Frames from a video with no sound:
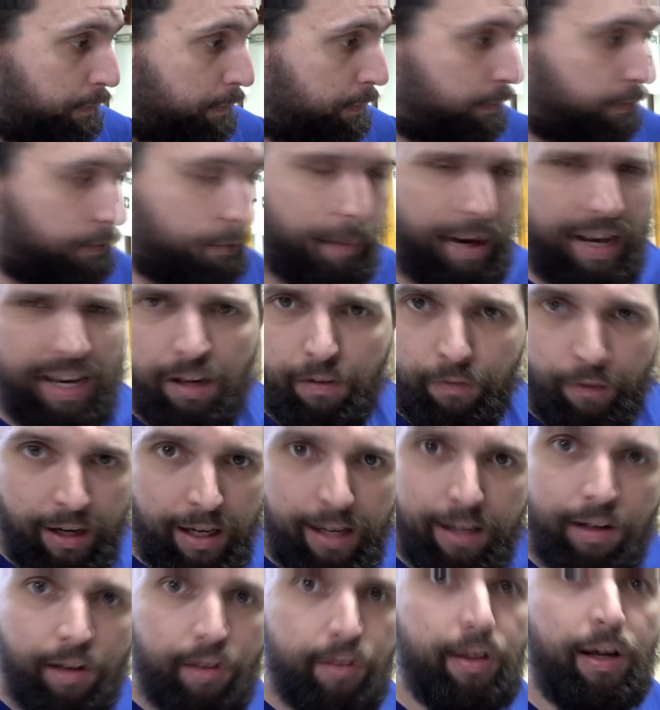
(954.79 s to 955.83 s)
für meine
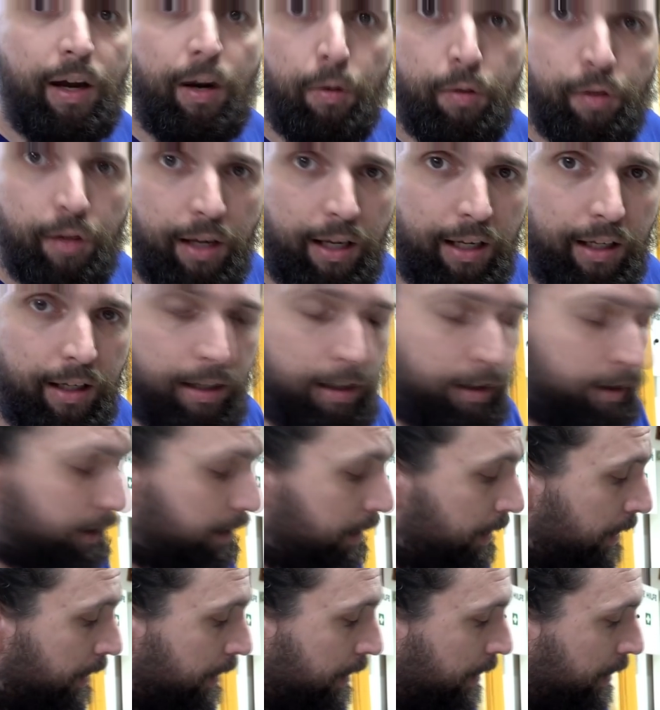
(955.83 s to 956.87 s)
Verhältnisse ausreichend.
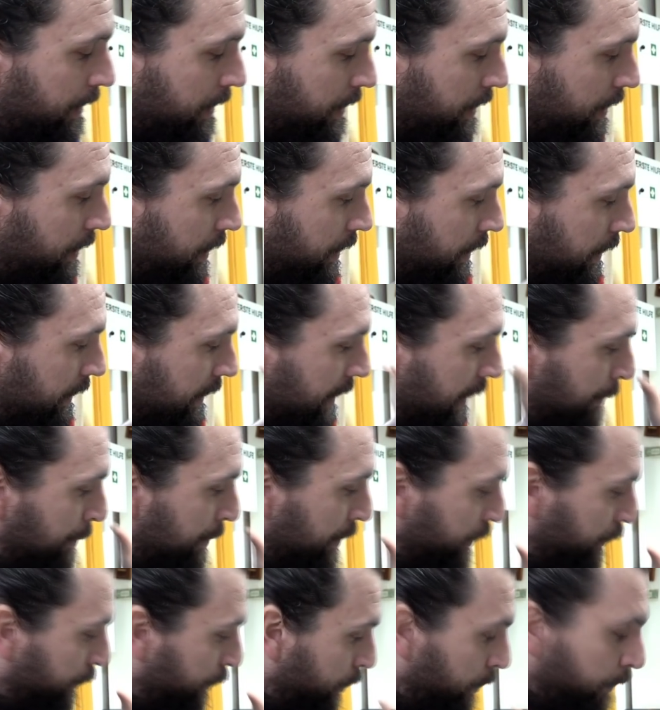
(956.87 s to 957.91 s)
Ich habe
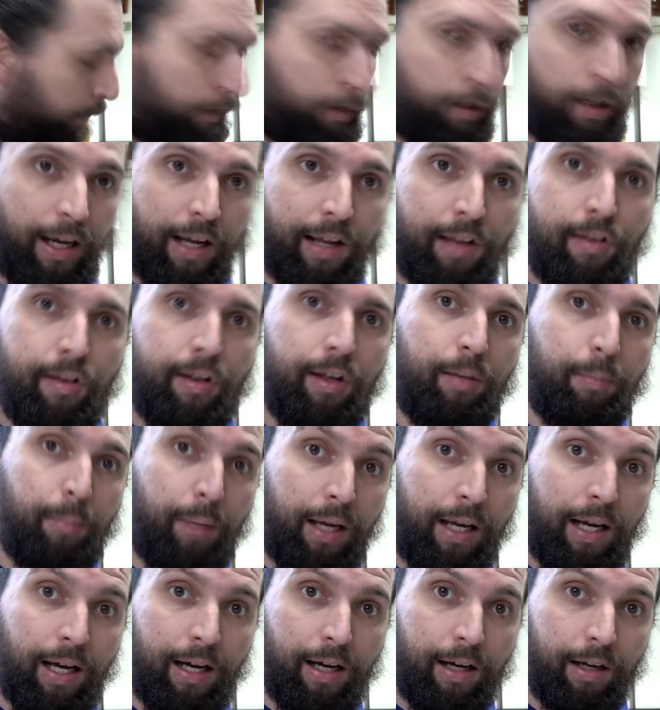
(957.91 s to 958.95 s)
hier 35
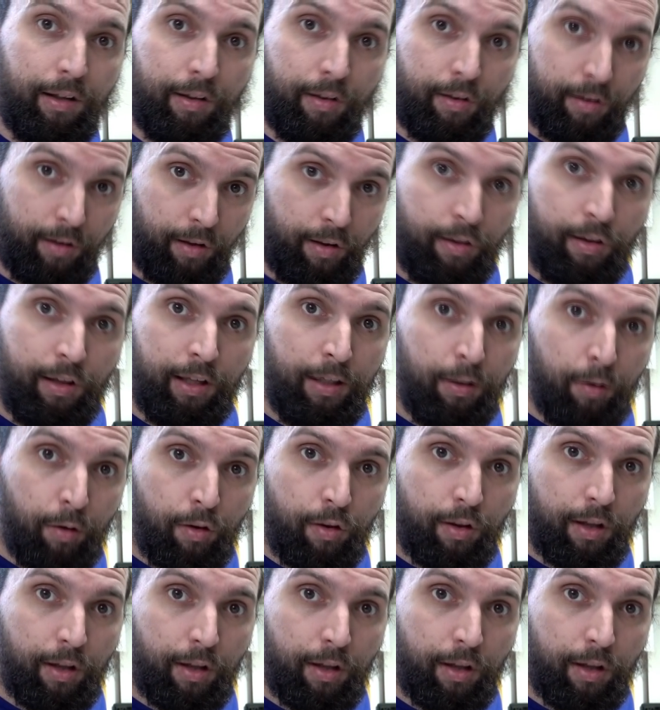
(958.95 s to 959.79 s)
MHz einen Sinus